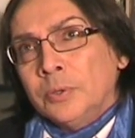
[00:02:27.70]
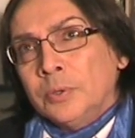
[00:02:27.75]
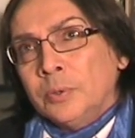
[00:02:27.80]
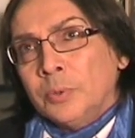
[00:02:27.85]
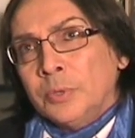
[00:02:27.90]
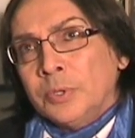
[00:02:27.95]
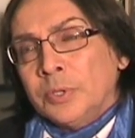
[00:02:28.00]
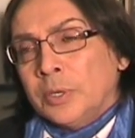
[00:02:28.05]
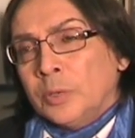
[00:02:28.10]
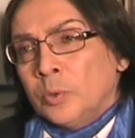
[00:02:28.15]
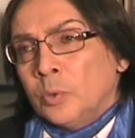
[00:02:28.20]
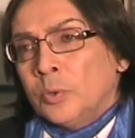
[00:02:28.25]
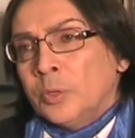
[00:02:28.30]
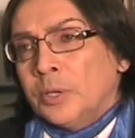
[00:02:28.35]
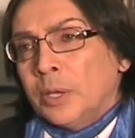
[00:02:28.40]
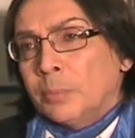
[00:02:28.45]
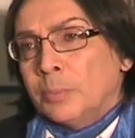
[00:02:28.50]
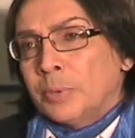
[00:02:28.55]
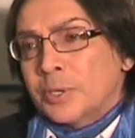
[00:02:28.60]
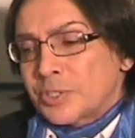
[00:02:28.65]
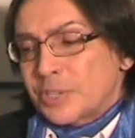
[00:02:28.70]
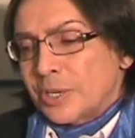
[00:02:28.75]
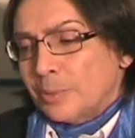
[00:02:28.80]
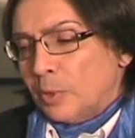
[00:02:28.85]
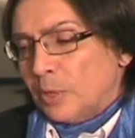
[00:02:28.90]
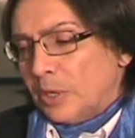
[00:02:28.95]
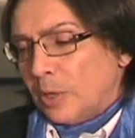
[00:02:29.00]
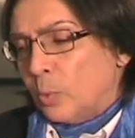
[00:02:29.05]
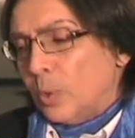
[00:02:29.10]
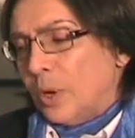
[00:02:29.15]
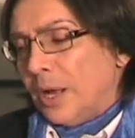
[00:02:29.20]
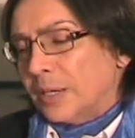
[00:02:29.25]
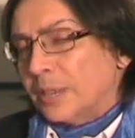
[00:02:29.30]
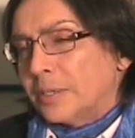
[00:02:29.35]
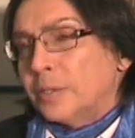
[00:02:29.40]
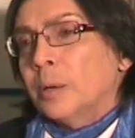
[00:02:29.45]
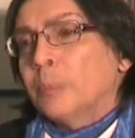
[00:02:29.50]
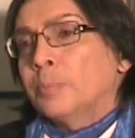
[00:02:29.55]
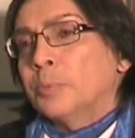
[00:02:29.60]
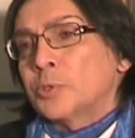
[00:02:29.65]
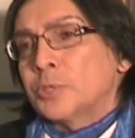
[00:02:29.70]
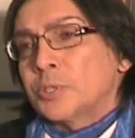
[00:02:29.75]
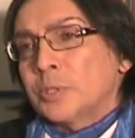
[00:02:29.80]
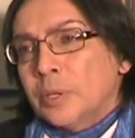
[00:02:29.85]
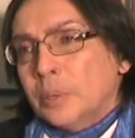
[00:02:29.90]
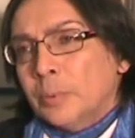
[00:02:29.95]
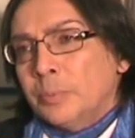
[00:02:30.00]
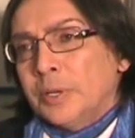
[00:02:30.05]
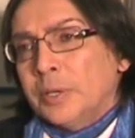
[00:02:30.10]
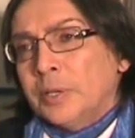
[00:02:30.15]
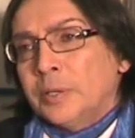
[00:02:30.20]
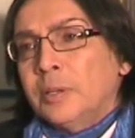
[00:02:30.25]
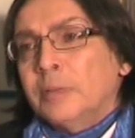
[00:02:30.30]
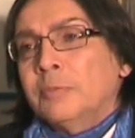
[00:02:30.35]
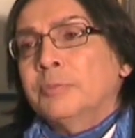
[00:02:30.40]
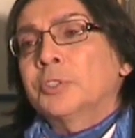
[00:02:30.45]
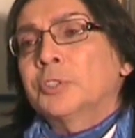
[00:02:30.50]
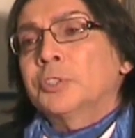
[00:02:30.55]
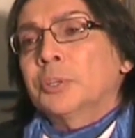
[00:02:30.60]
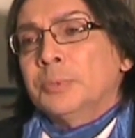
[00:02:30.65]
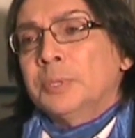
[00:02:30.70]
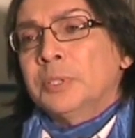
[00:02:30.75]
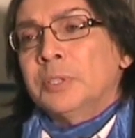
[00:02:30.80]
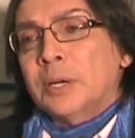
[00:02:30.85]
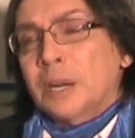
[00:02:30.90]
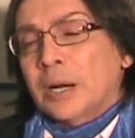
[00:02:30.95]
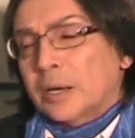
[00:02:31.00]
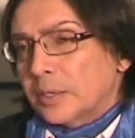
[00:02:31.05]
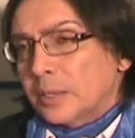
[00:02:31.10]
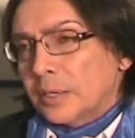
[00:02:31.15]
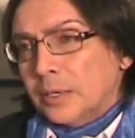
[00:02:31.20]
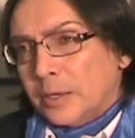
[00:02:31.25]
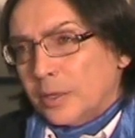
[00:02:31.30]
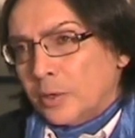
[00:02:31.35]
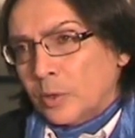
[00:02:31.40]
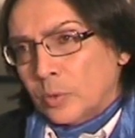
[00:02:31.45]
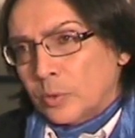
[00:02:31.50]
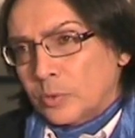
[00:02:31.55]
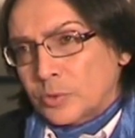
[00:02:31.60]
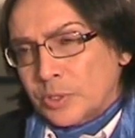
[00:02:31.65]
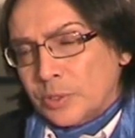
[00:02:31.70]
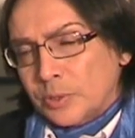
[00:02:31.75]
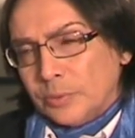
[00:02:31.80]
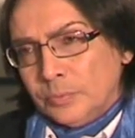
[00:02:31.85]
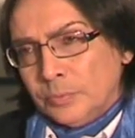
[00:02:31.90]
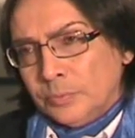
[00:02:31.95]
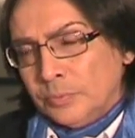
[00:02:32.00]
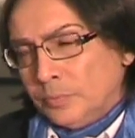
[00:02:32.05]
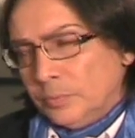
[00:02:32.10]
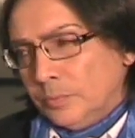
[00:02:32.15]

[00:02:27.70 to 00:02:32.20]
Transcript: Quindi noi abbassiamo la guardia appositamente e facciamo entrare delle cose.